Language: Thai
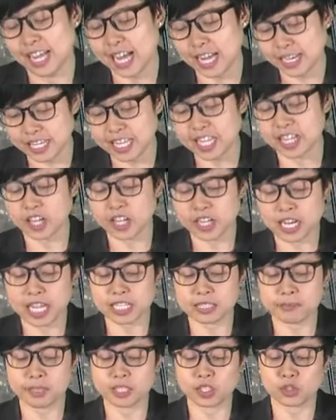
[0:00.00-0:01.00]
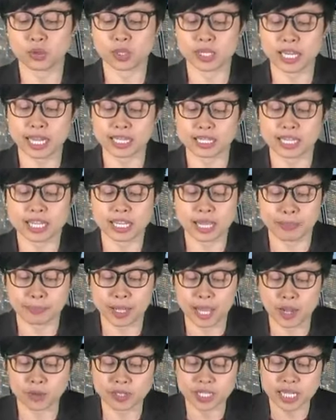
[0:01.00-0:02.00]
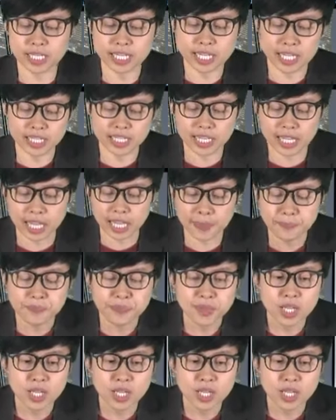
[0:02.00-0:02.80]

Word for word: อันนี้ก็น่าจะเป็นตัวดันให้กับเขานั่นเองนะคะ